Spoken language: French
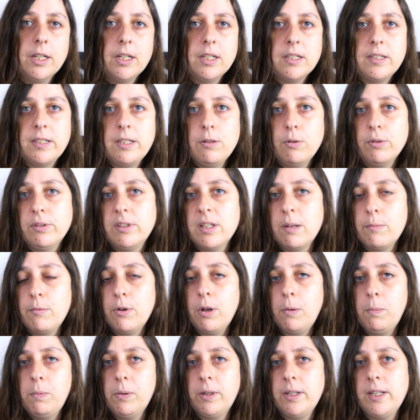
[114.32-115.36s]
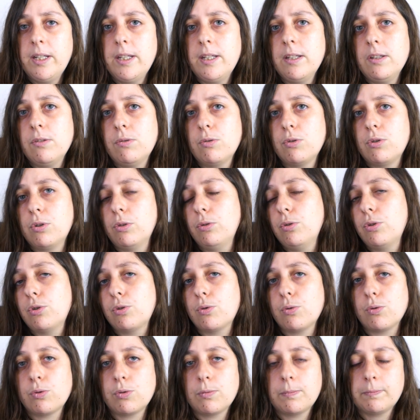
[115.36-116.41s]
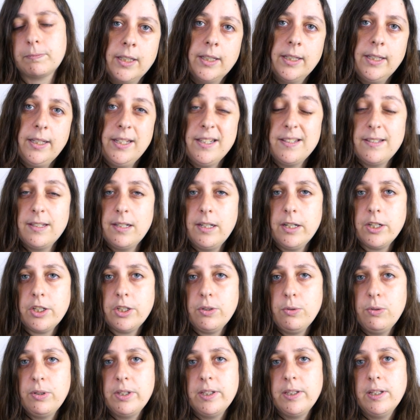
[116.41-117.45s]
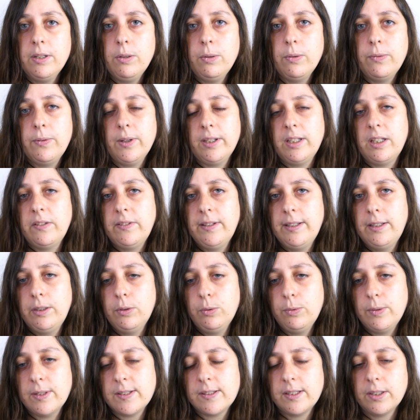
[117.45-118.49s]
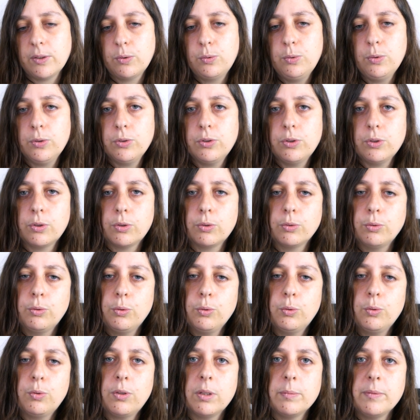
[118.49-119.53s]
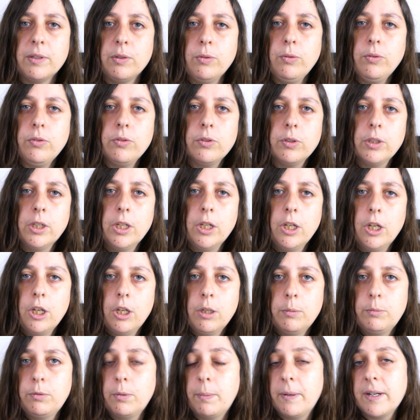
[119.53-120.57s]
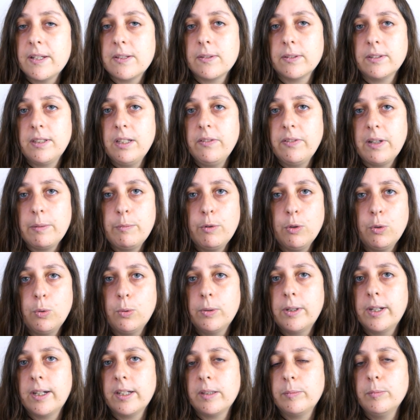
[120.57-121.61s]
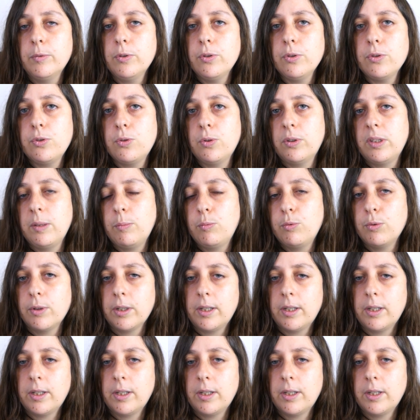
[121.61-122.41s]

si le thème leur plaît, ce genre de choses. Et c'est là que j'ai eu l'idée de faire des vidéos assez courtes en 2-3 minutes, pour présenter vraiment concrètement sur des points